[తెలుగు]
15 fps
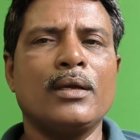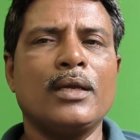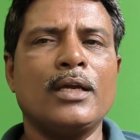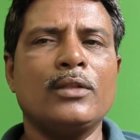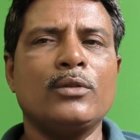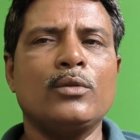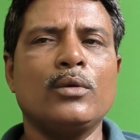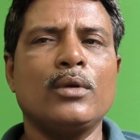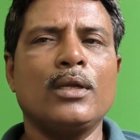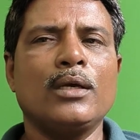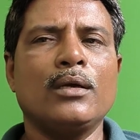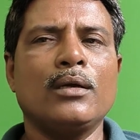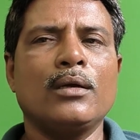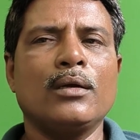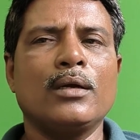అయాతుల్లా
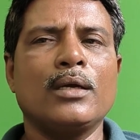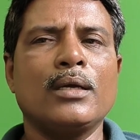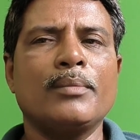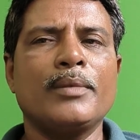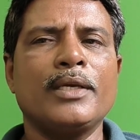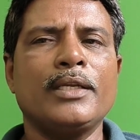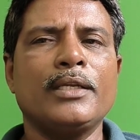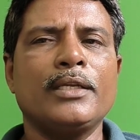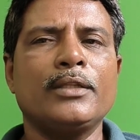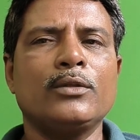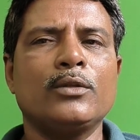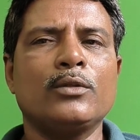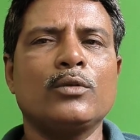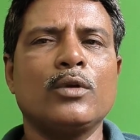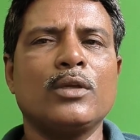కామాని
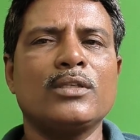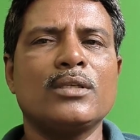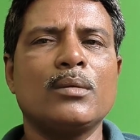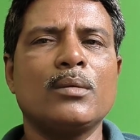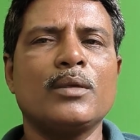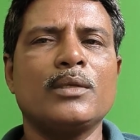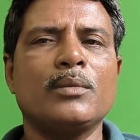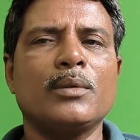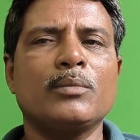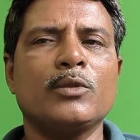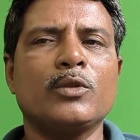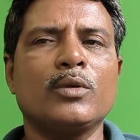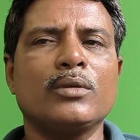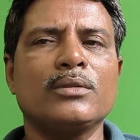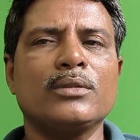నేతృత్వంలో ఇస్లామిక్
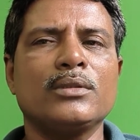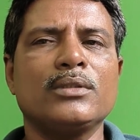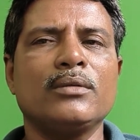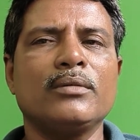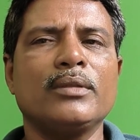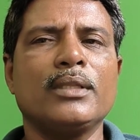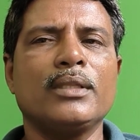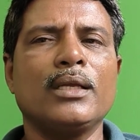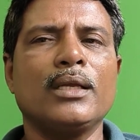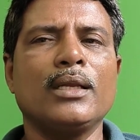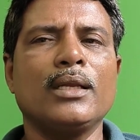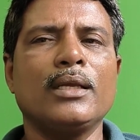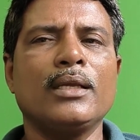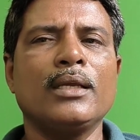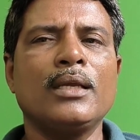ప్రభుత్వం అనుసరించిన
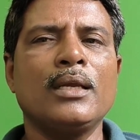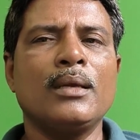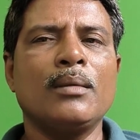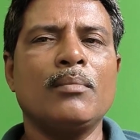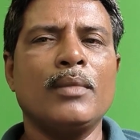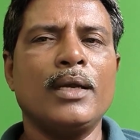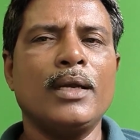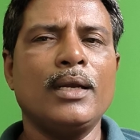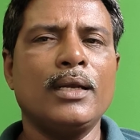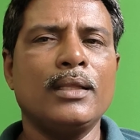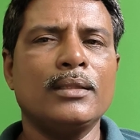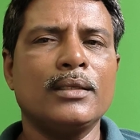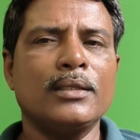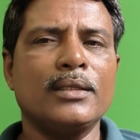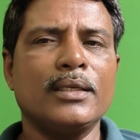విధానాలని
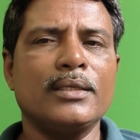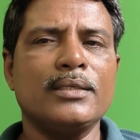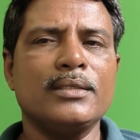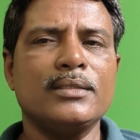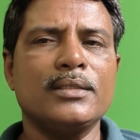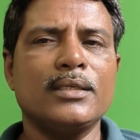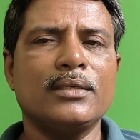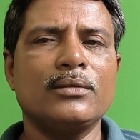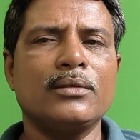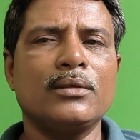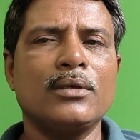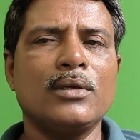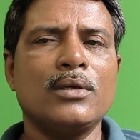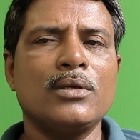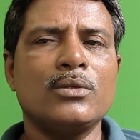మహిళలంతా వ్యతిరేకించారు
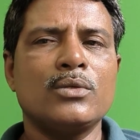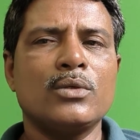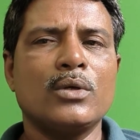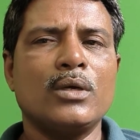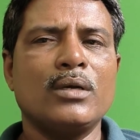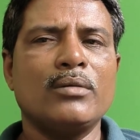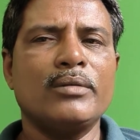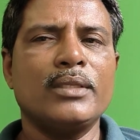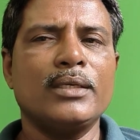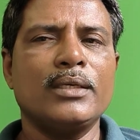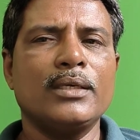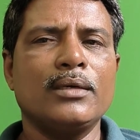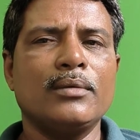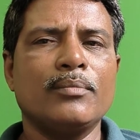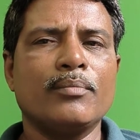సో ఆ
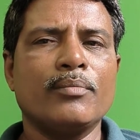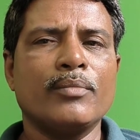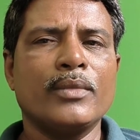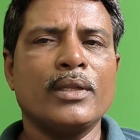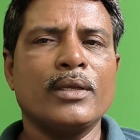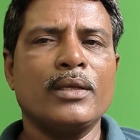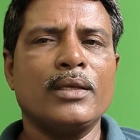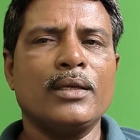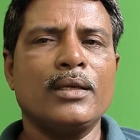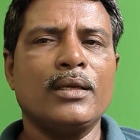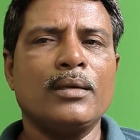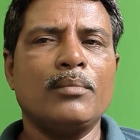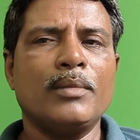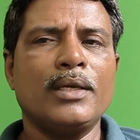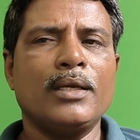విధంగా
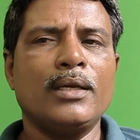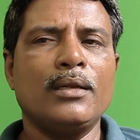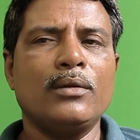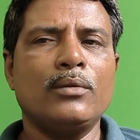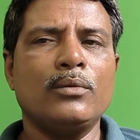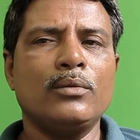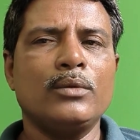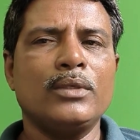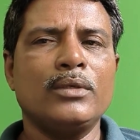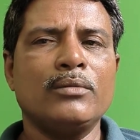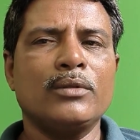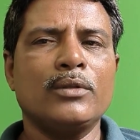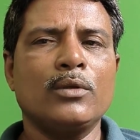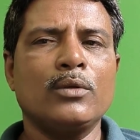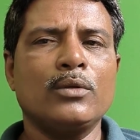ఇరాన్ మహిళలు
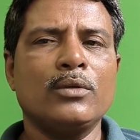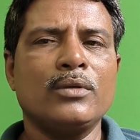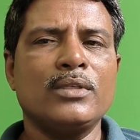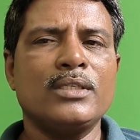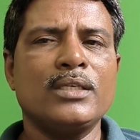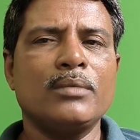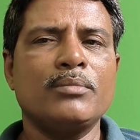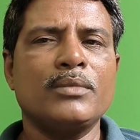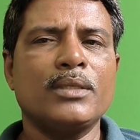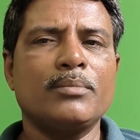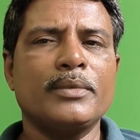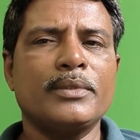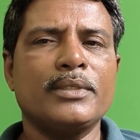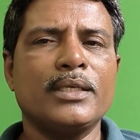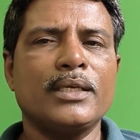యువతులు హిజాబ్
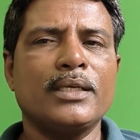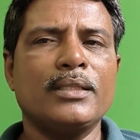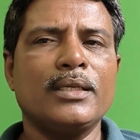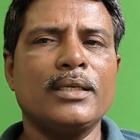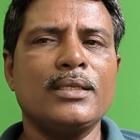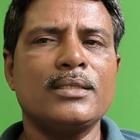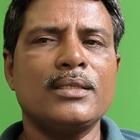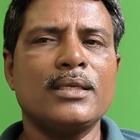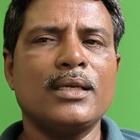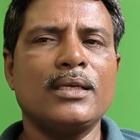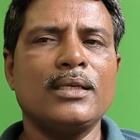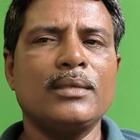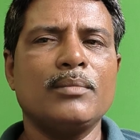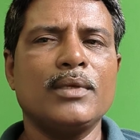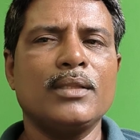తప్పనిసరిగా
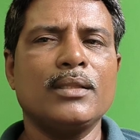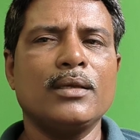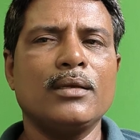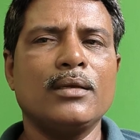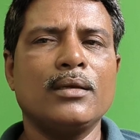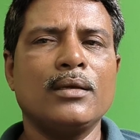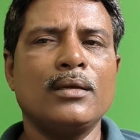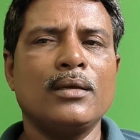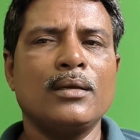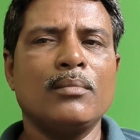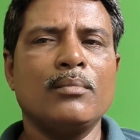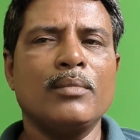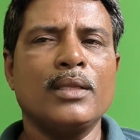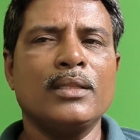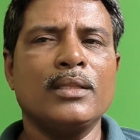ధరించాలని బంధన
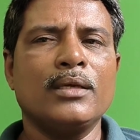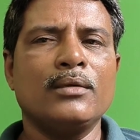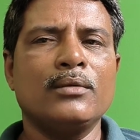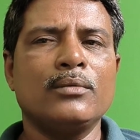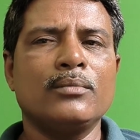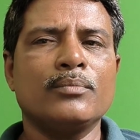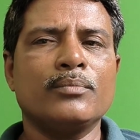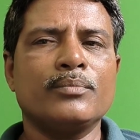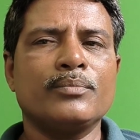బంధనను